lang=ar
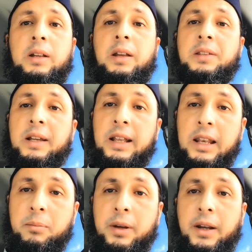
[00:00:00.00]

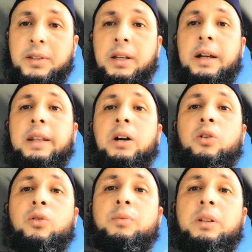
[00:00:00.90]
يتكلم برزانة
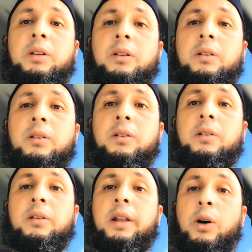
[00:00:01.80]

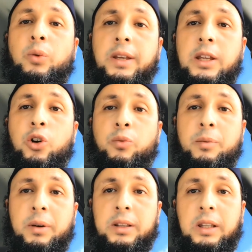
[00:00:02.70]
وبروية
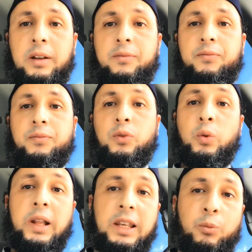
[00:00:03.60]
وبمنطق
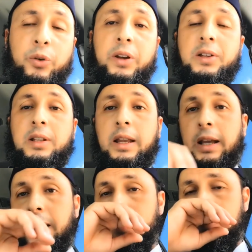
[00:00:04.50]
يعلم الناس
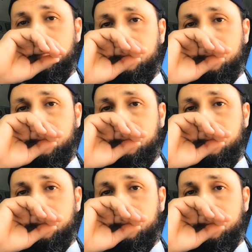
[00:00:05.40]
الخير